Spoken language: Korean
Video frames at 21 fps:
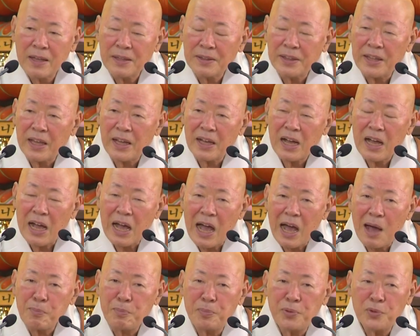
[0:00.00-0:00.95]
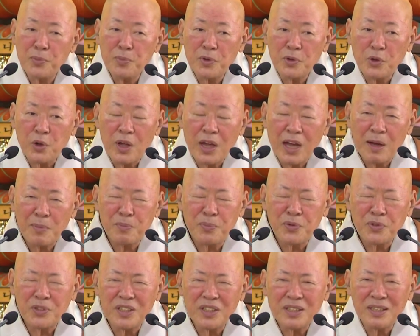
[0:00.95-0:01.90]
내가 아프면 왜
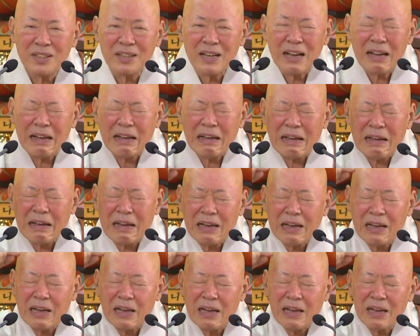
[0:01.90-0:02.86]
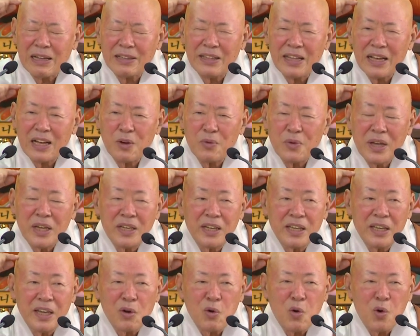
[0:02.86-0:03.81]
아프지? 아, 내가 왜
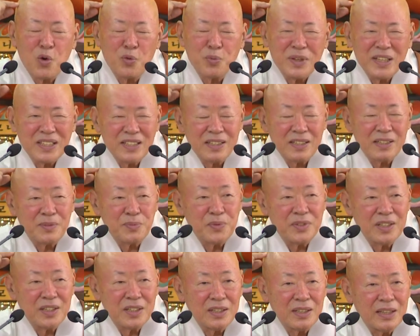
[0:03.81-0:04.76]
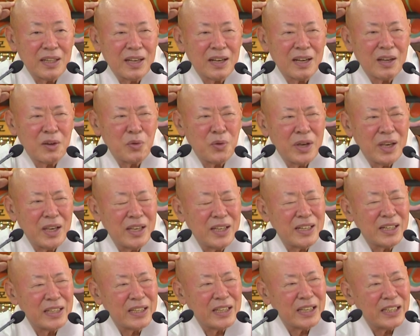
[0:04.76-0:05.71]
이렇게 고민스럽지? 내가 왜
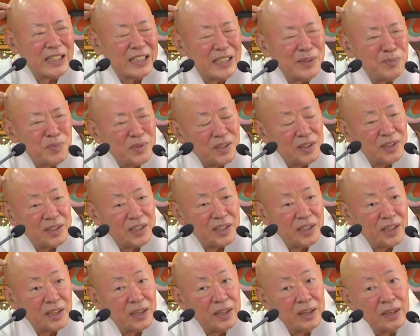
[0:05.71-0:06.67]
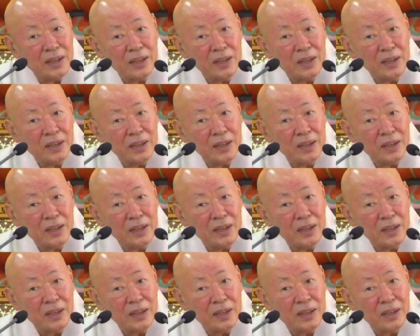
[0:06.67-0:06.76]
이렇게 힘들지?